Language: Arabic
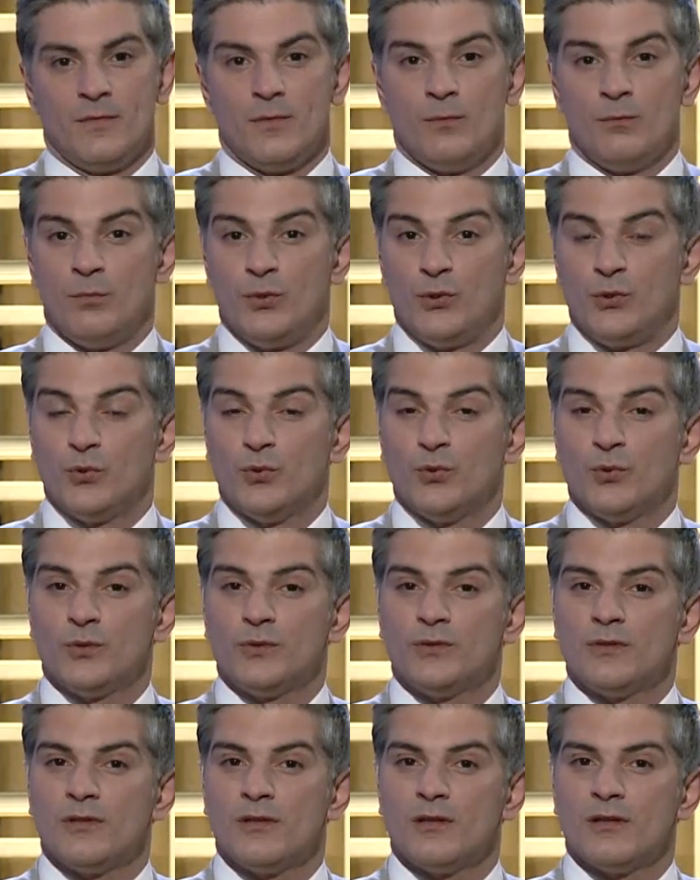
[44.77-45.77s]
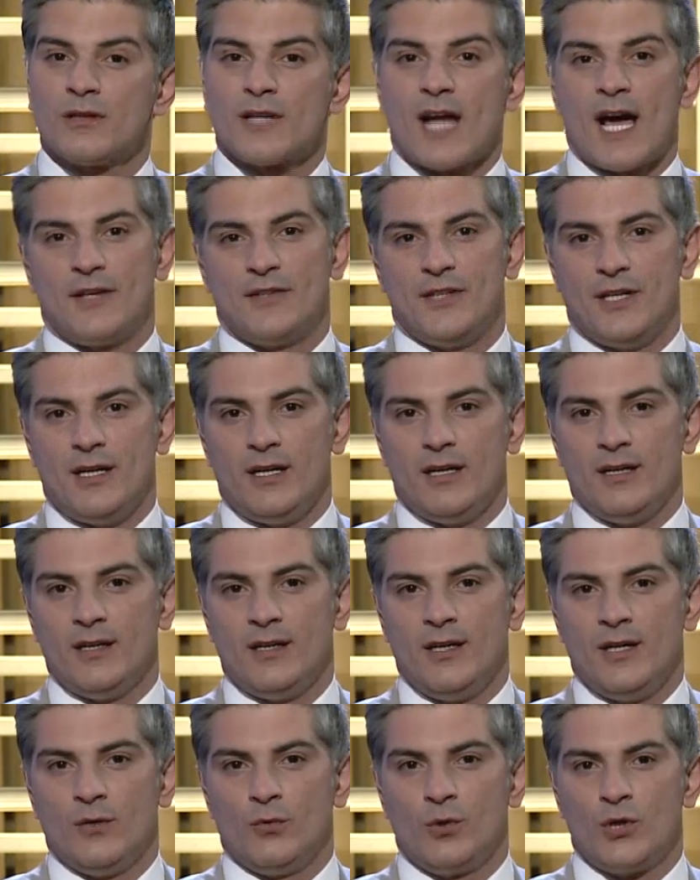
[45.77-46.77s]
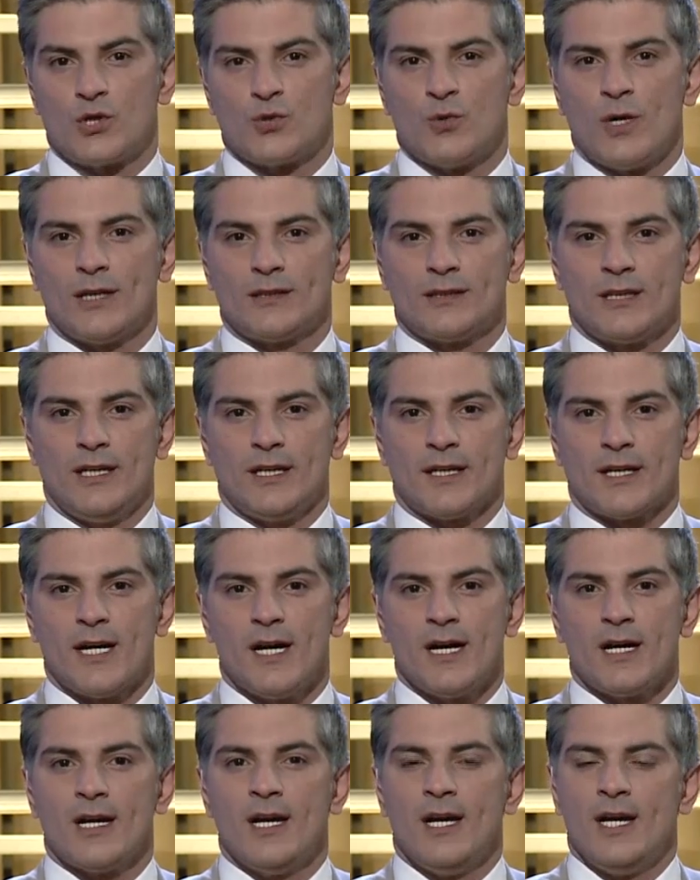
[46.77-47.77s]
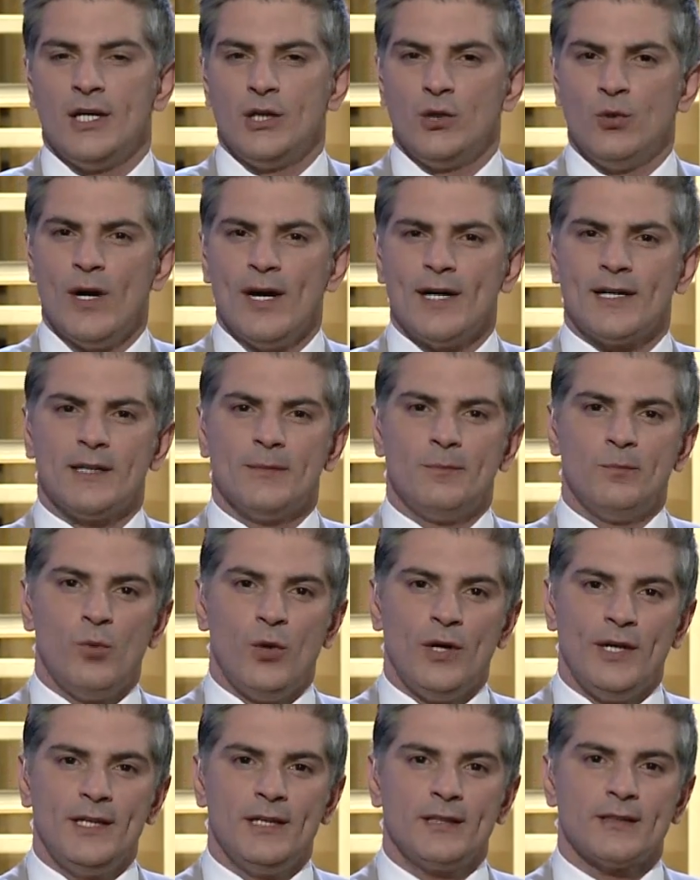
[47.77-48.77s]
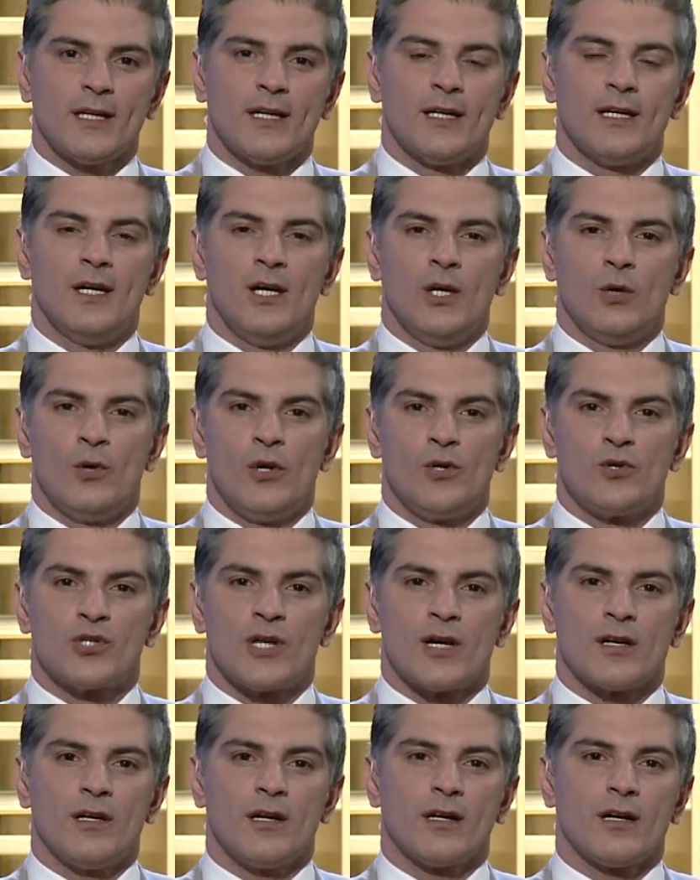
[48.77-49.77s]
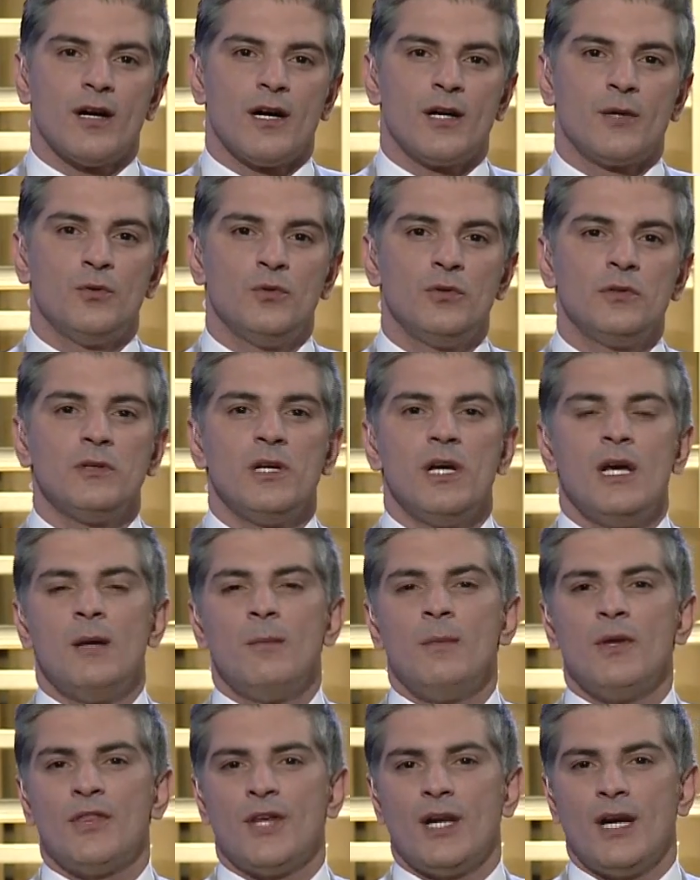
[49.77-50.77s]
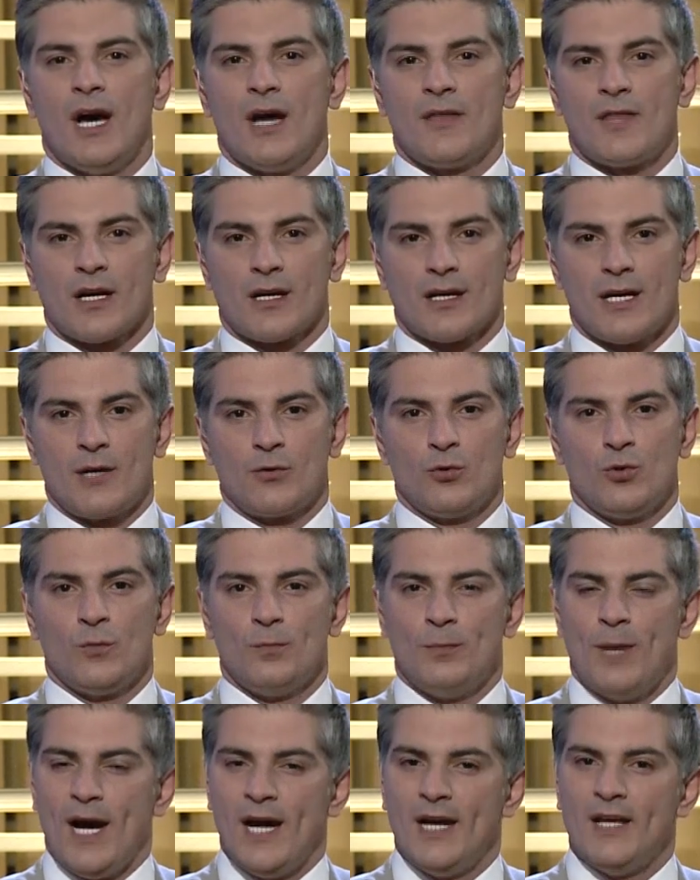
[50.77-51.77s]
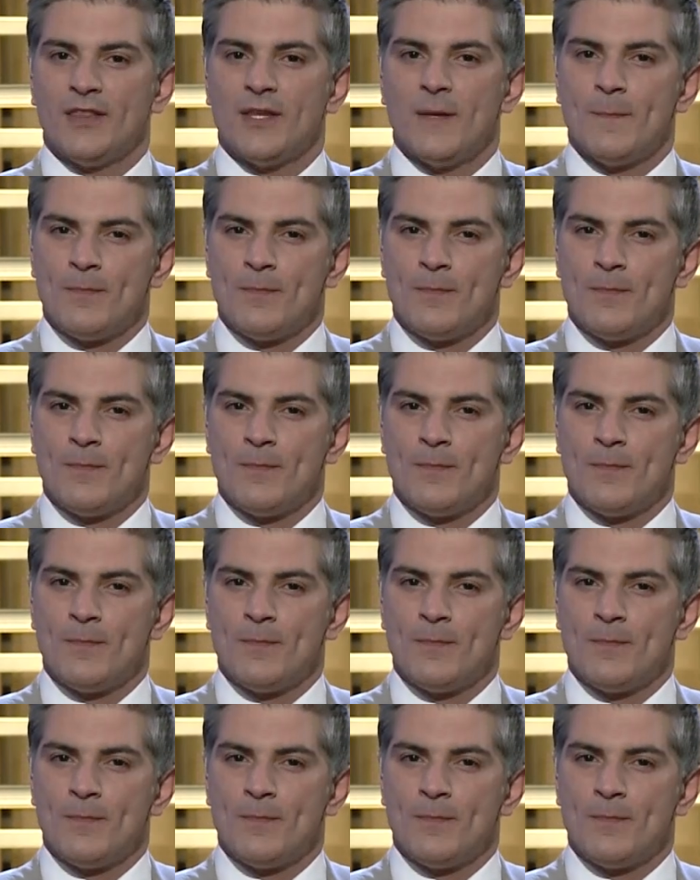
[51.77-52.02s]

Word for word: بدون رادع وليش وقت العراق يواكب محيطه ويشرع قانون مثل هذا القانون بحيث